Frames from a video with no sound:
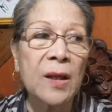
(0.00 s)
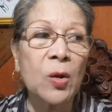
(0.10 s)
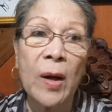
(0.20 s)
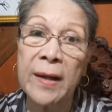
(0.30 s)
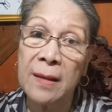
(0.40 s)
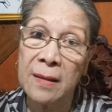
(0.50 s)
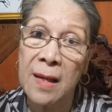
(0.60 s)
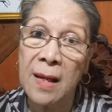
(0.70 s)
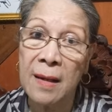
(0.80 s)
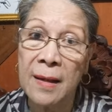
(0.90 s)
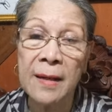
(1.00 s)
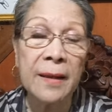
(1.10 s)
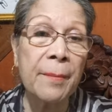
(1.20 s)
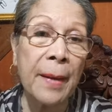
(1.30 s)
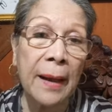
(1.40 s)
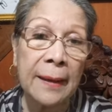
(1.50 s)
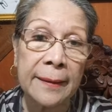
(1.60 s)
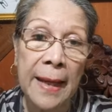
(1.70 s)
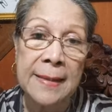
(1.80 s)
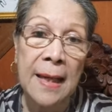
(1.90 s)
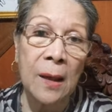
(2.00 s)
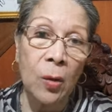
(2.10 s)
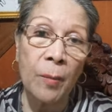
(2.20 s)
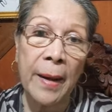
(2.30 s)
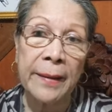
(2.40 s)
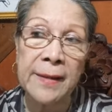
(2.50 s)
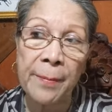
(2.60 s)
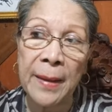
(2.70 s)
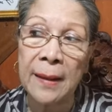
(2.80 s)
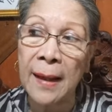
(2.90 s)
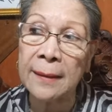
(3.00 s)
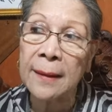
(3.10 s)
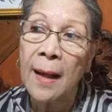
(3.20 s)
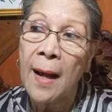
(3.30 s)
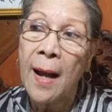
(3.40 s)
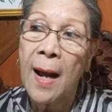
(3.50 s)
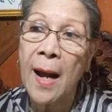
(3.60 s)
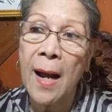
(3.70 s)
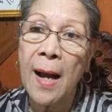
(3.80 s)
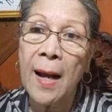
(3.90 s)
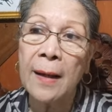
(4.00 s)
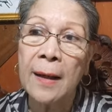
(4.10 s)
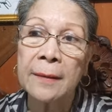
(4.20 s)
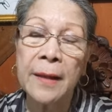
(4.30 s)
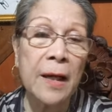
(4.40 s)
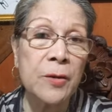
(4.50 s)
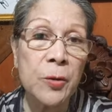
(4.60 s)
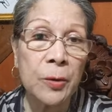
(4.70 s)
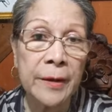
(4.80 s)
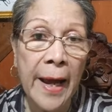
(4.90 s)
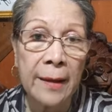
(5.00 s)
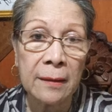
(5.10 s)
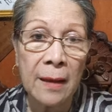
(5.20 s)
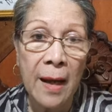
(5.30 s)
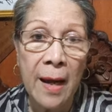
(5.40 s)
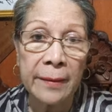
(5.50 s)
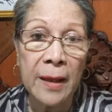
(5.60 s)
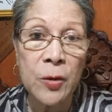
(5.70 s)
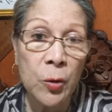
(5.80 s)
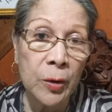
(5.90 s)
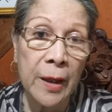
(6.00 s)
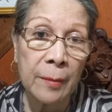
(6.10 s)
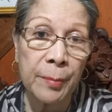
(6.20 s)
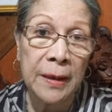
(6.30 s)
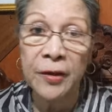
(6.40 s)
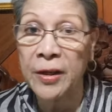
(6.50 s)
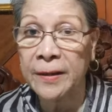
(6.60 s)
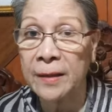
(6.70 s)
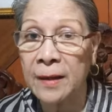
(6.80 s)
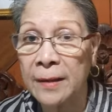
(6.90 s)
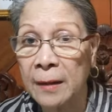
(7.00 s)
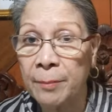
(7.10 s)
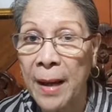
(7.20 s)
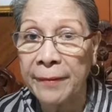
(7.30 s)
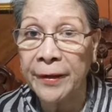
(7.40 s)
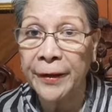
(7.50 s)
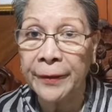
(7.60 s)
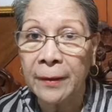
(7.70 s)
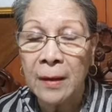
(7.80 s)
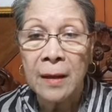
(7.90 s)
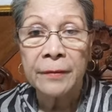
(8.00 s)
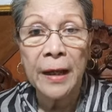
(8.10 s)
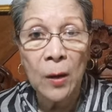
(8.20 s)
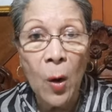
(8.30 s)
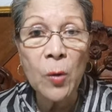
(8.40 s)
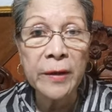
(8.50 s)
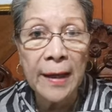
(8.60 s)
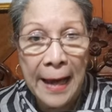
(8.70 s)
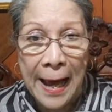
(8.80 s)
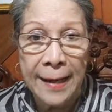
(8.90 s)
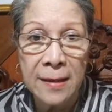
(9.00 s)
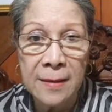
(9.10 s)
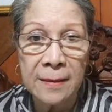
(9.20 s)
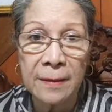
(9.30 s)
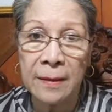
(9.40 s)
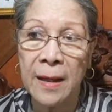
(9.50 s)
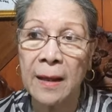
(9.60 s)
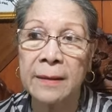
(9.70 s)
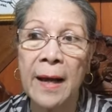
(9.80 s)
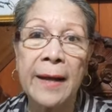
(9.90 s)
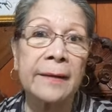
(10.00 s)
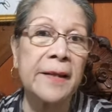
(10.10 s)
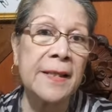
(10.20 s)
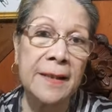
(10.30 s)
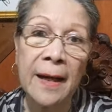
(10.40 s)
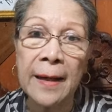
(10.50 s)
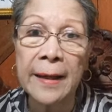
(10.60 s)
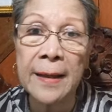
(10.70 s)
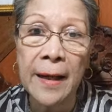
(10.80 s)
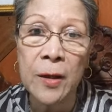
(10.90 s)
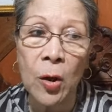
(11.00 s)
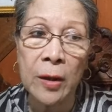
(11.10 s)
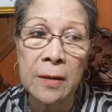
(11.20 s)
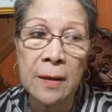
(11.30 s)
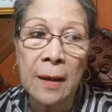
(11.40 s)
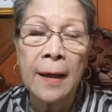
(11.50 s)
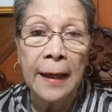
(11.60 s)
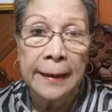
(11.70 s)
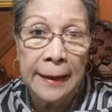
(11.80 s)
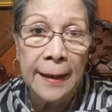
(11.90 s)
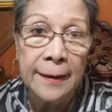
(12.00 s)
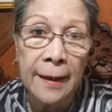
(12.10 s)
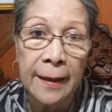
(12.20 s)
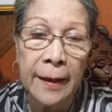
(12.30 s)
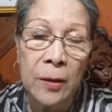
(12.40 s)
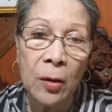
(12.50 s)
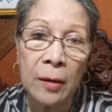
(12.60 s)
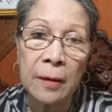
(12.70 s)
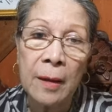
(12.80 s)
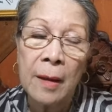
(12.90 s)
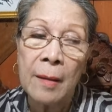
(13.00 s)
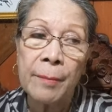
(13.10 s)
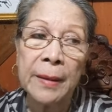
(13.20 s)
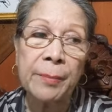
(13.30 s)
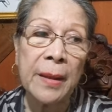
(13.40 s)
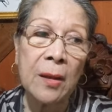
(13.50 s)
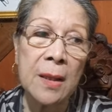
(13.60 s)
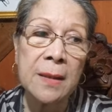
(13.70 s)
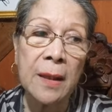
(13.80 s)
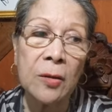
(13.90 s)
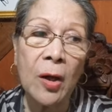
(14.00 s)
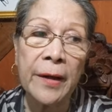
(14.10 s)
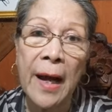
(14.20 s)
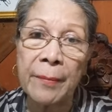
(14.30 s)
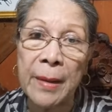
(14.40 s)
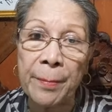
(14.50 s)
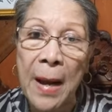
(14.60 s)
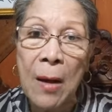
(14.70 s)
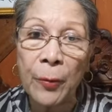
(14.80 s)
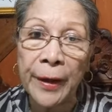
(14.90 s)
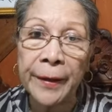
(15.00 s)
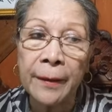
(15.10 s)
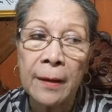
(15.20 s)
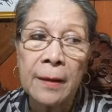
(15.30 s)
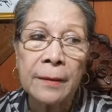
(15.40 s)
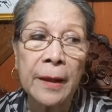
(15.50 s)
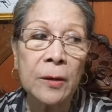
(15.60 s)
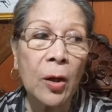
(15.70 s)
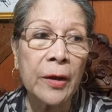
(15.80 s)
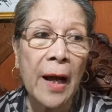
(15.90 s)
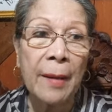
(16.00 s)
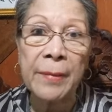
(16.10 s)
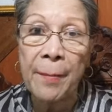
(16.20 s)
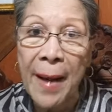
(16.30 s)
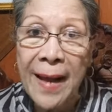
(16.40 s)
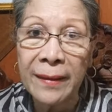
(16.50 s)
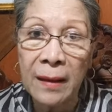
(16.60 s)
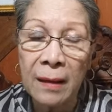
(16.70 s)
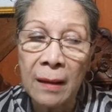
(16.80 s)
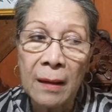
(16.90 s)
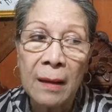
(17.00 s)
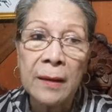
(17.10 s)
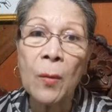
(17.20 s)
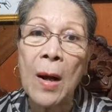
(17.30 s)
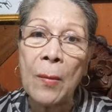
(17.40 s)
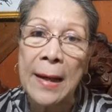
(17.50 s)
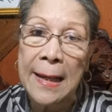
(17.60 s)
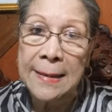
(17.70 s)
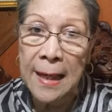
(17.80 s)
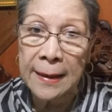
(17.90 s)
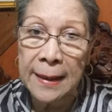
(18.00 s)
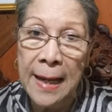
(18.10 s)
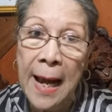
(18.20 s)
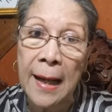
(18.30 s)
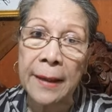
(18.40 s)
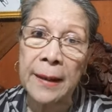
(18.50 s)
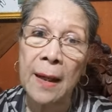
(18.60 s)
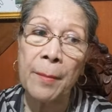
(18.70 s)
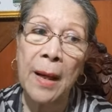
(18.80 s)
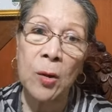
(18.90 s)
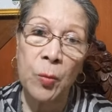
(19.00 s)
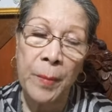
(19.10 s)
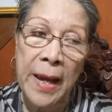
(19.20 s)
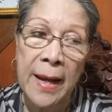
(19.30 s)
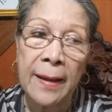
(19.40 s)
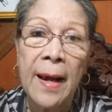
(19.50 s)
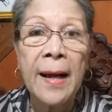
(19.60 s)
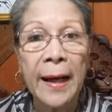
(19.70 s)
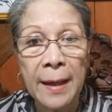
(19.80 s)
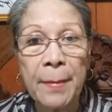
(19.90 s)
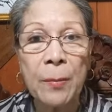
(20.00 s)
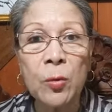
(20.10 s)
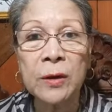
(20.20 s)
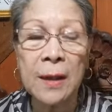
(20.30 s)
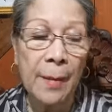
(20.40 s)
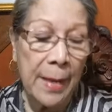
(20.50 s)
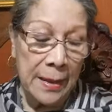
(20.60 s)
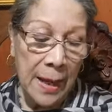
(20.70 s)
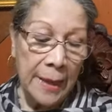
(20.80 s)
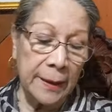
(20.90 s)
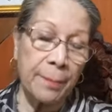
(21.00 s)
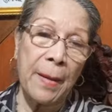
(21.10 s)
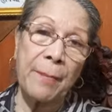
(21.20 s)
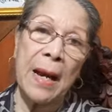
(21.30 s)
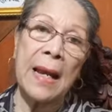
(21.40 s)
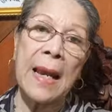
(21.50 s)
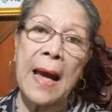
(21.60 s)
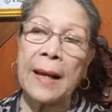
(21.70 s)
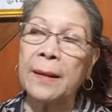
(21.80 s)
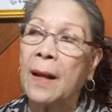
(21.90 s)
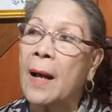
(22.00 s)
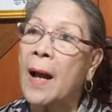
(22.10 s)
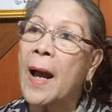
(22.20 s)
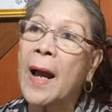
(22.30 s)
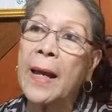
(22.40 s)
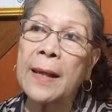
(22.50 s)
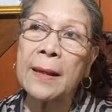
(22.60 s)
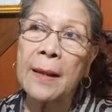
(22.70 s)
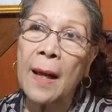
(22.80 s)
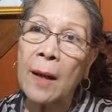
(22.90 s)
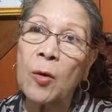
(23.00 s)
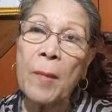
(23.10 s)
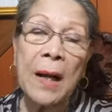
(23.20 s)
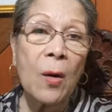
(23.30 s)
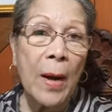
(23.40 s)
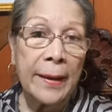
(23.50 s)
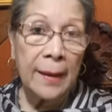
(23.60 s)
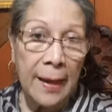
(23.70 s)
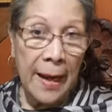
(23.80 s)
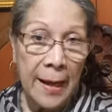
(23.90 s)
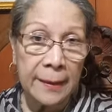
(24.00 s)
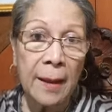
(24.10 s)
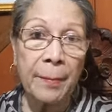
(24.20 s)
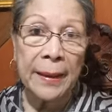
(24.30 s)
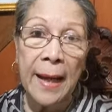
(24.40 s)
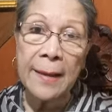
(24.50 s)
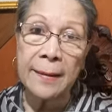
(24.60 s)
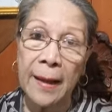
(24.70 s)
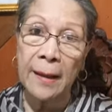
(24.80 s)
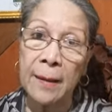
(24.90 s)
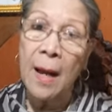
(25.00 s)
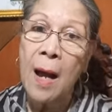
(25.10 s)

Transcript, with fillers: ito ay hindi hindi maganda sa kalooban sapagkat uh, they should not uh, they should not be treated in that manner. They own the lands, the, the ancestral land nila yon, kanila talaga yon, but because they don't have the power, they don't have the money, nawawala sa kanila ang kanilang mga lupain. Kaya mabuti naman ang ating pamahalaan ay uh, gumagawa ng lahat ng paraan din